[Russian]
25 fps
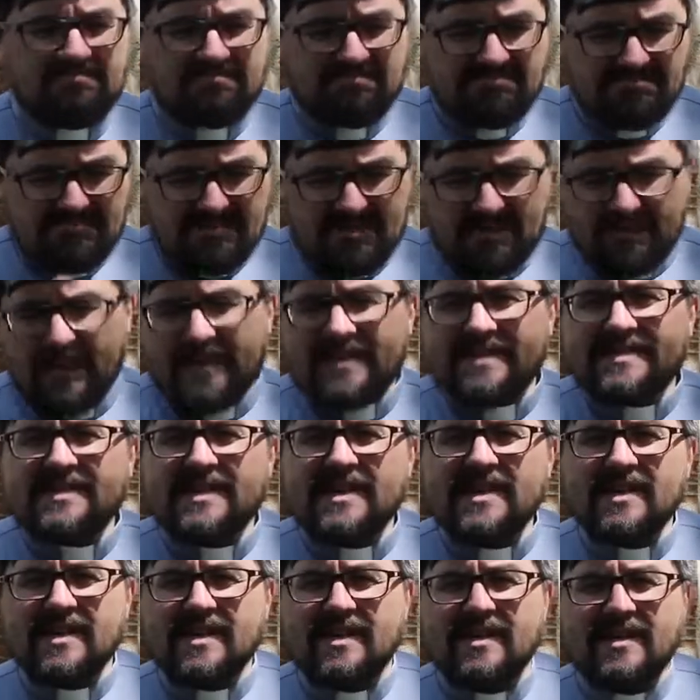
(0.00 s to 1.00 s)

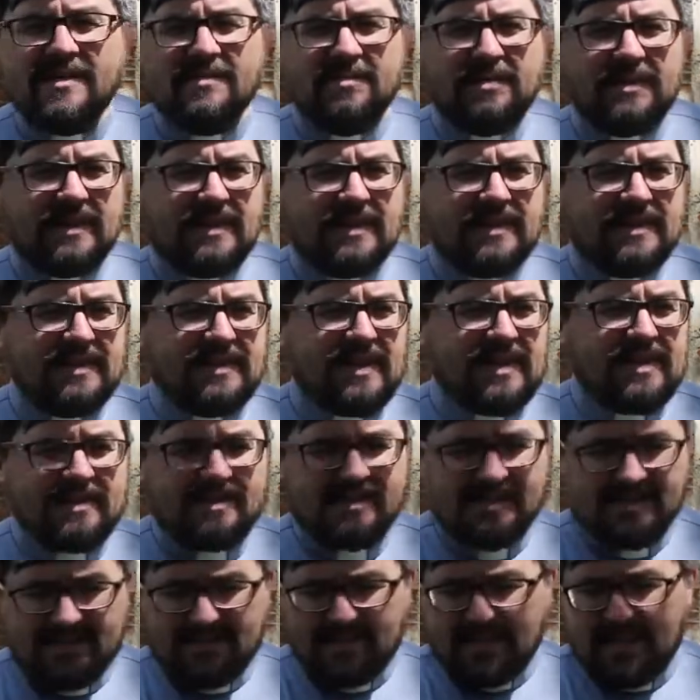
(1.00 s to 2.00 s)
Спасение и благодать.
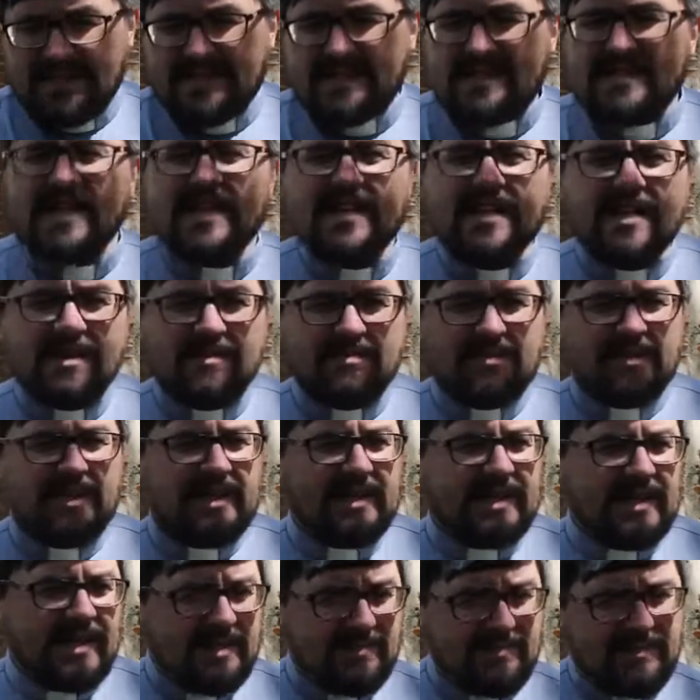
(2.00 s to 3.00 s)
Спасение и
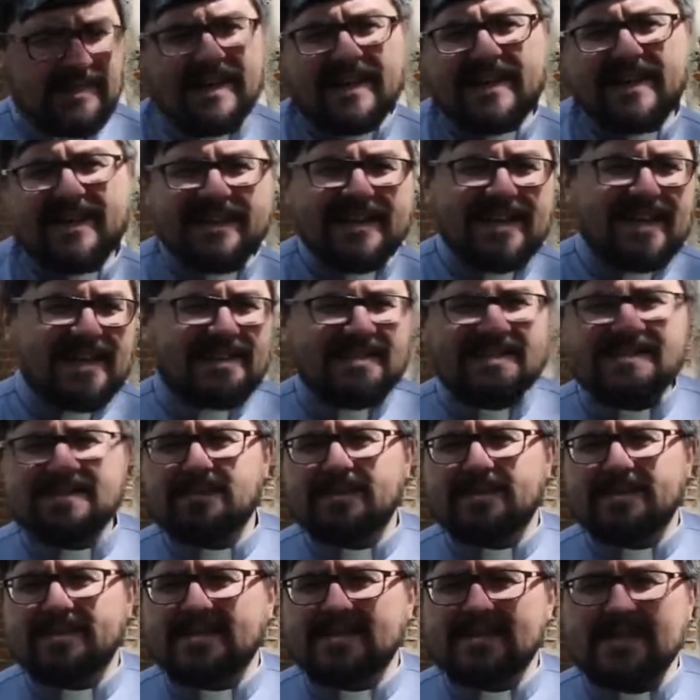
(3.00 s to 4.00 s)
благодать. Благодать и
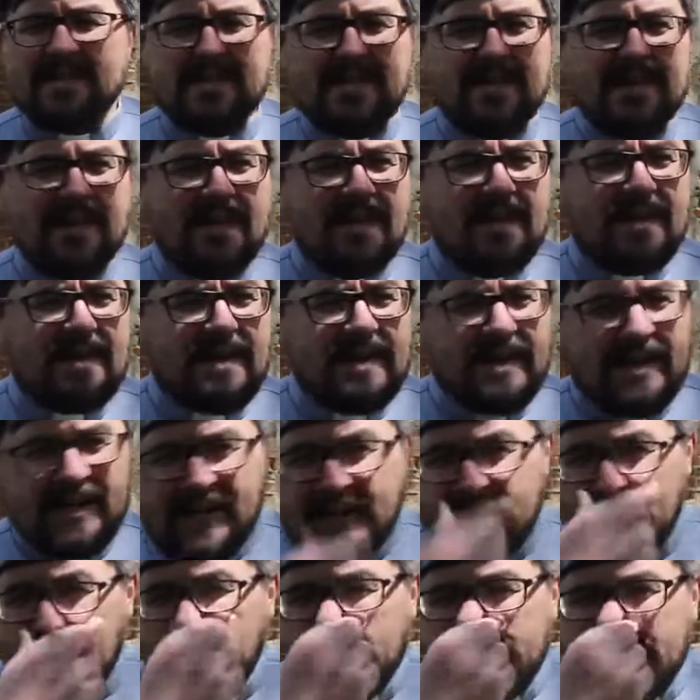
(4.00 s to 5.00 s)
спасение.
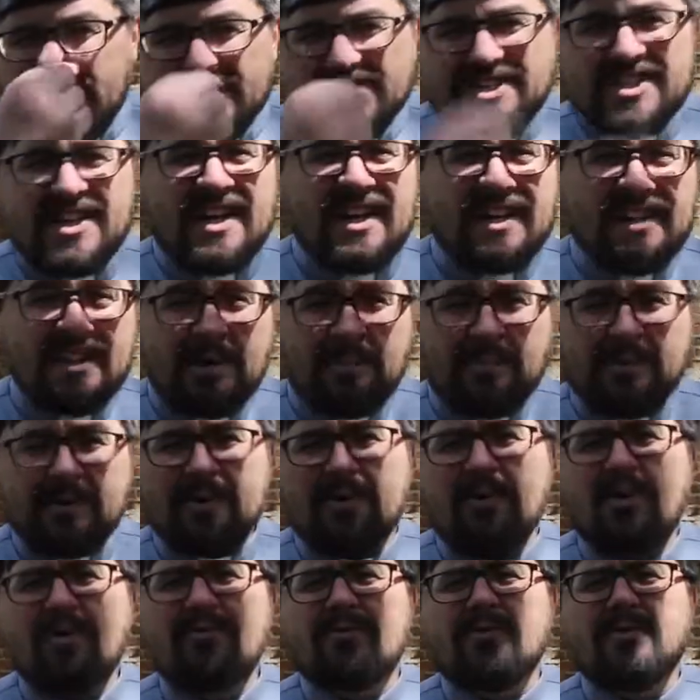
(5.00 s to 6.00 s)
И даже когда
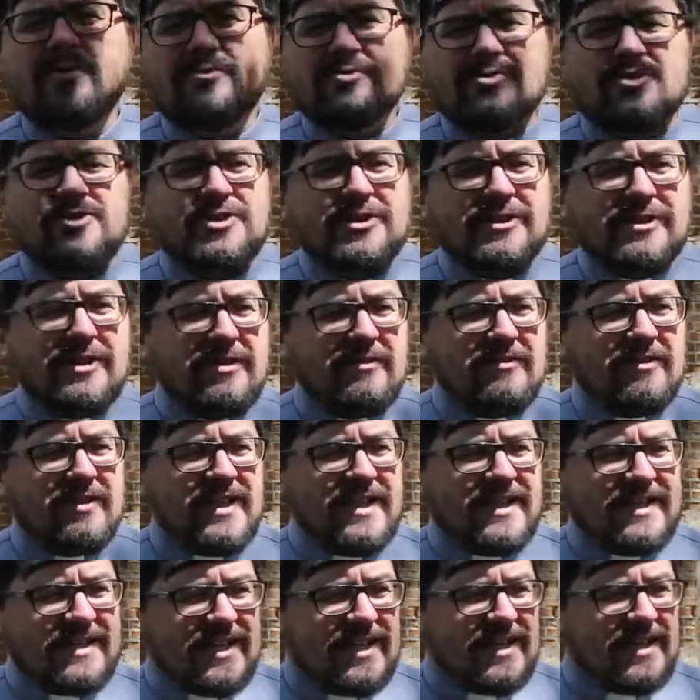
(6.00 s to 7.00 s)
пророк вынужден
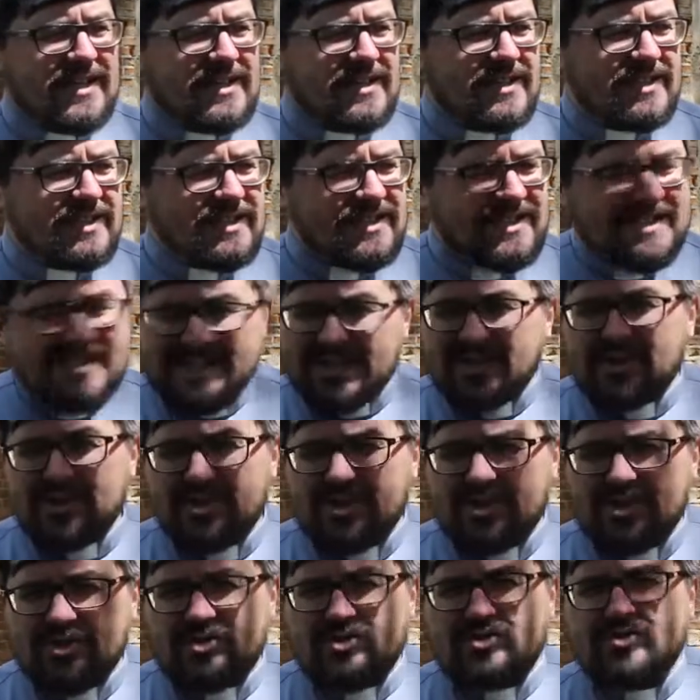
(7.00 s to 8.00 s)
говорить какие-то
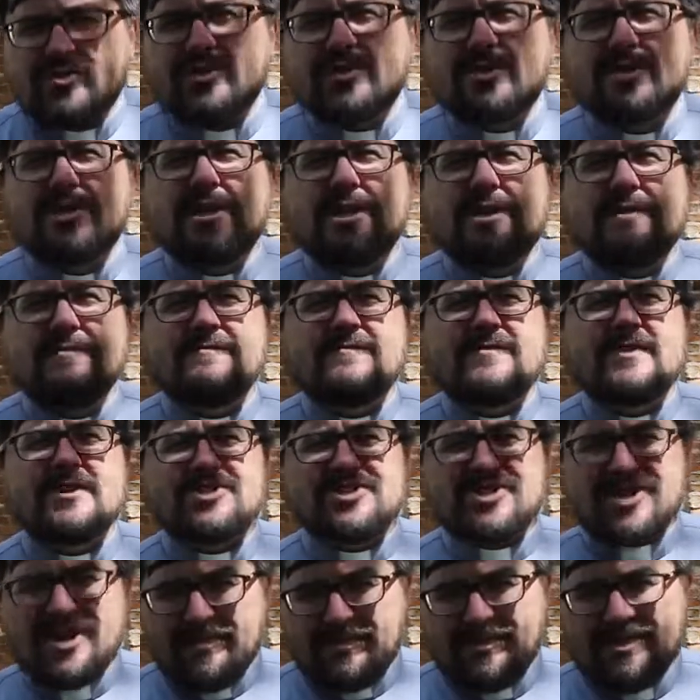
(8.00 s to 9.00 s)
достаточно жесткие
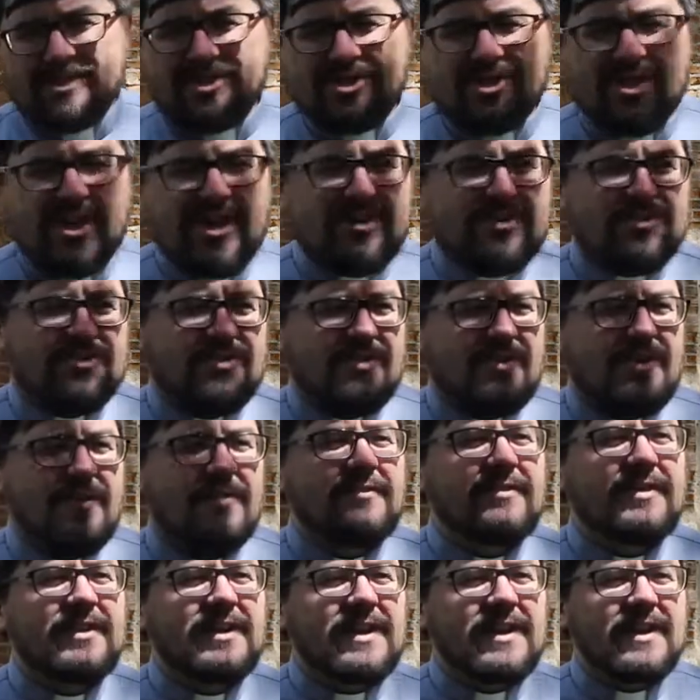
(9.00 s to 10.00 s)
вещи, обличая человека
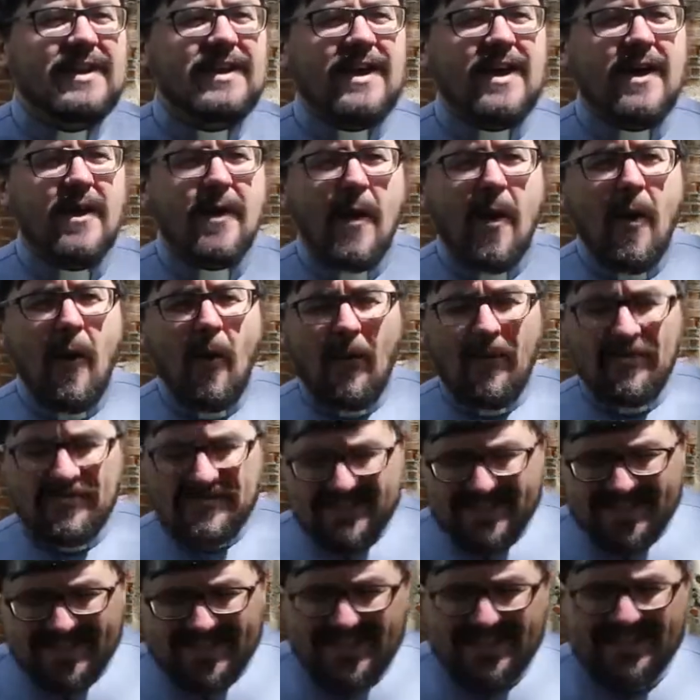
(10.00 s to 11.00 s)
в грехе, он
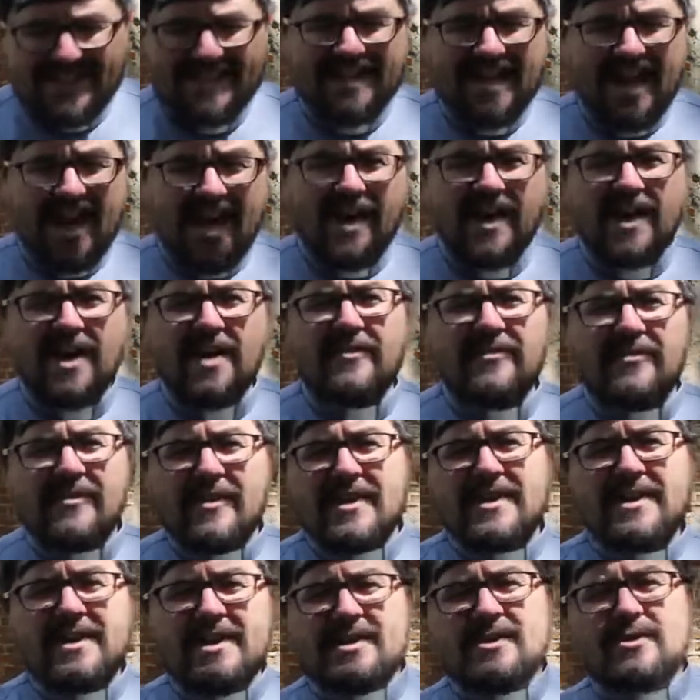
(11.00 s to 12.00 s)
всегда
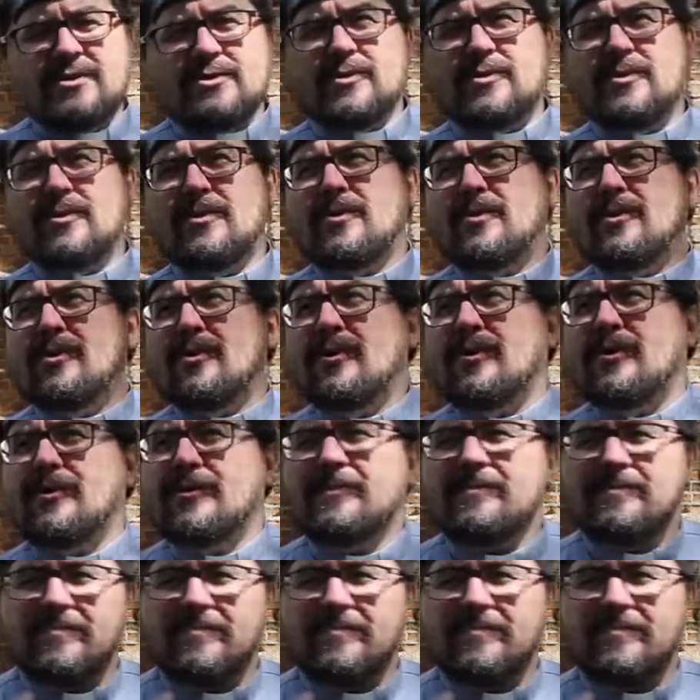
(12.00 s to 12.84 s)
говорит о